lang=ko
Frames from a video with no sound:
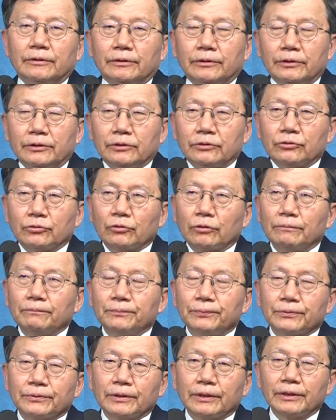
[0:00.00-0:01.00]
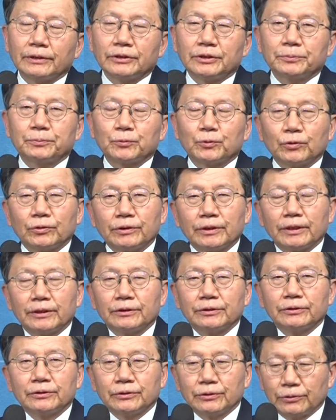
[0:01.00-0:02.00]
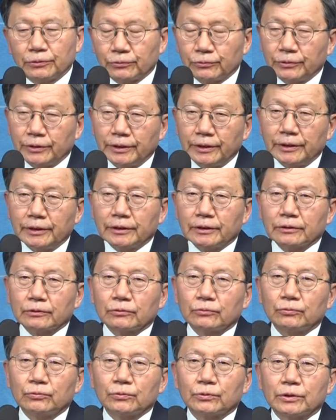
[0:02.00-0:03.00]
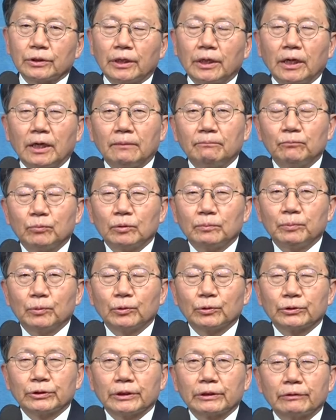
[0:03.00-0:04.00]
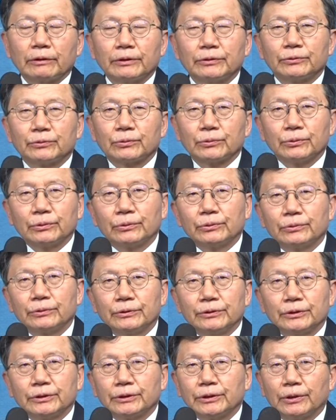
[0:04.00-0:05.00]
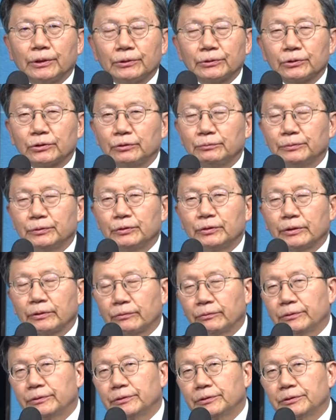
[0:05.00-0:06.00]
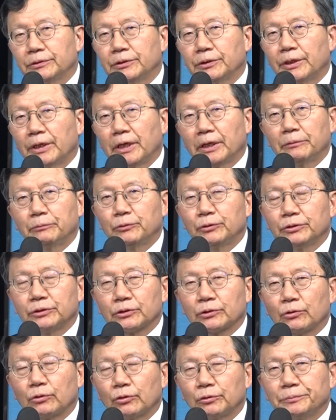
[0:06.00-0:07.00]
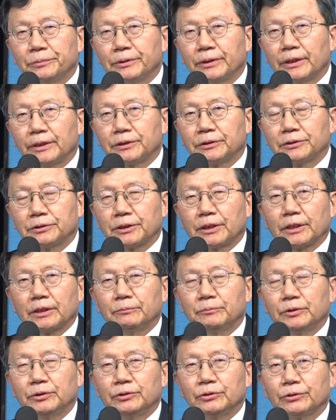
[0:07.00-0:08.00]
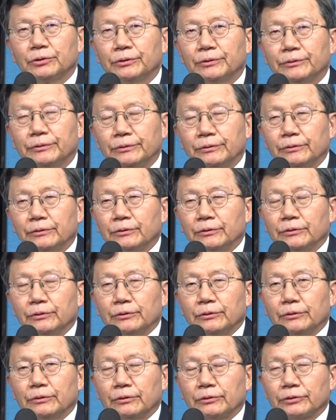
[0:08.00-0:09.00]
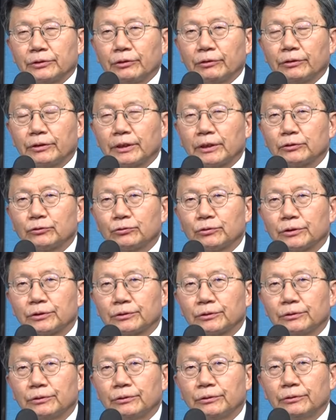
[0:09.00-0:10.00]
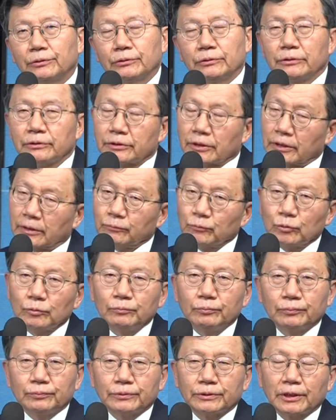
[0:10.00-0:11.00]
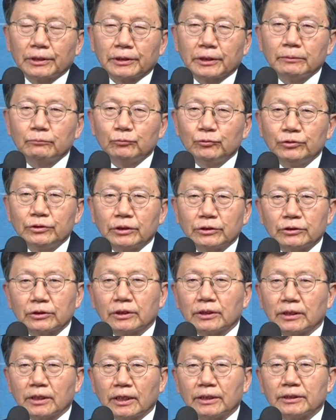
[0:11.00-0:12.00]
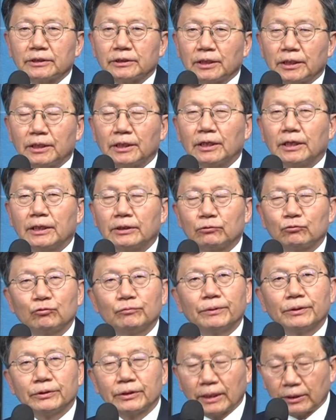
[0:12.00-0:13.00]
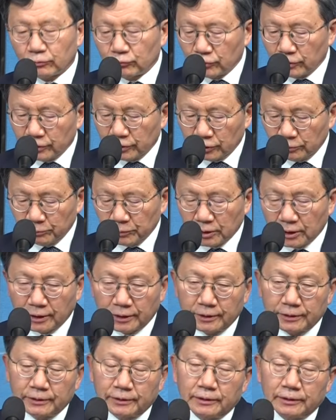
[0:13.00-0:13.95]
이 트럼프가 집권하는 경우에 국가 안보 보좌관으로 이제 언급이 되고 있는 엘브리치 콜비라는 사람이 있죠. 어, 세뇌 탈출에서 이 사람 좀 상당히 문제적 인간이다. 한 두 번 다룬 적이 있습니다.